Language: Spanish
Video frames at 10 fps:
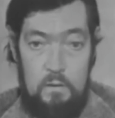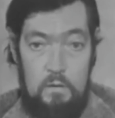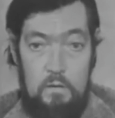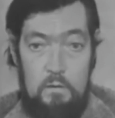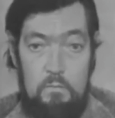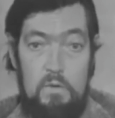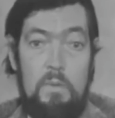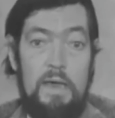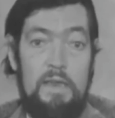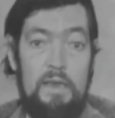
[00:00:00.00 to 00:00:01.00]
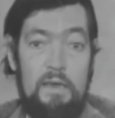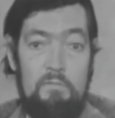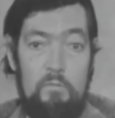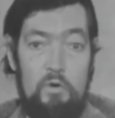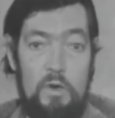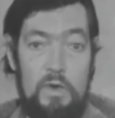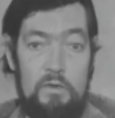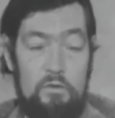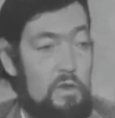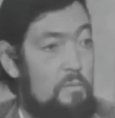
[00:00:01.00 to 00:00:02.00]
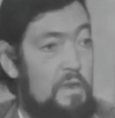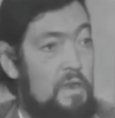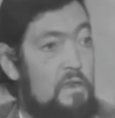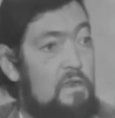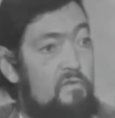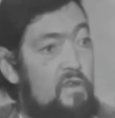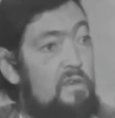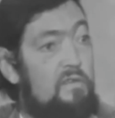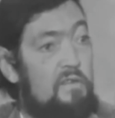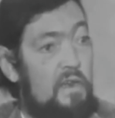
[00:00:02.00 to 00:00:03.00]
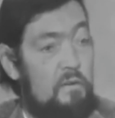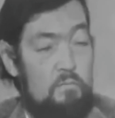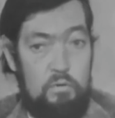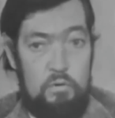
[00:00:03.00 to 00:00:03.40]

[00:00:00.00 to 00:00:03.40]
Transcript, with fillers: Eh, mi madre era una mujer totalmente indefensa,